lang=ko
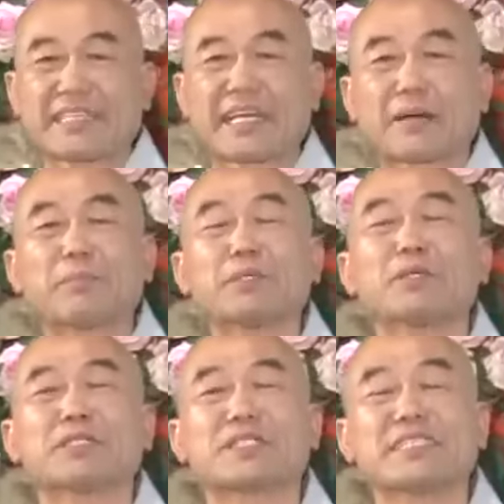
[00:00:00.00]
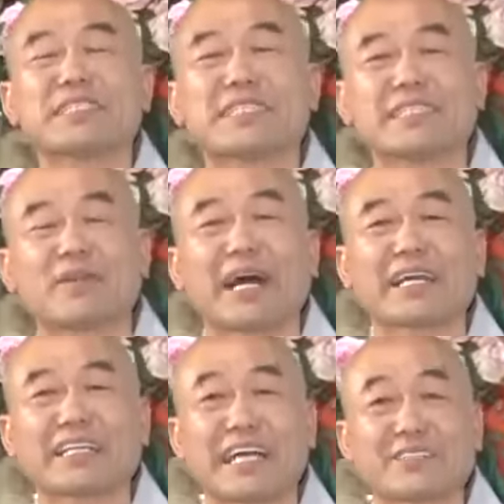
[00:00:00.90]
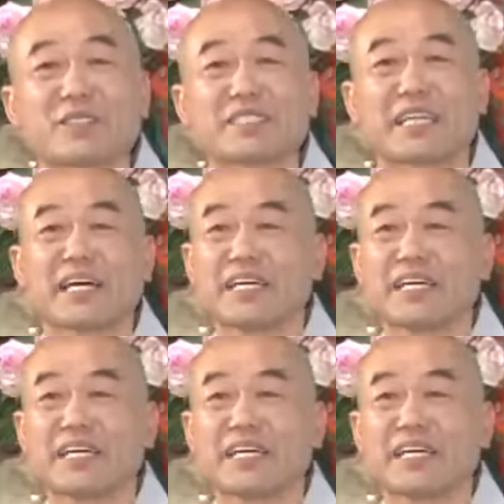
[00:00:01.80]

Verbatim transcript: 내가 비워져 있는 걸 확인할 수 있다.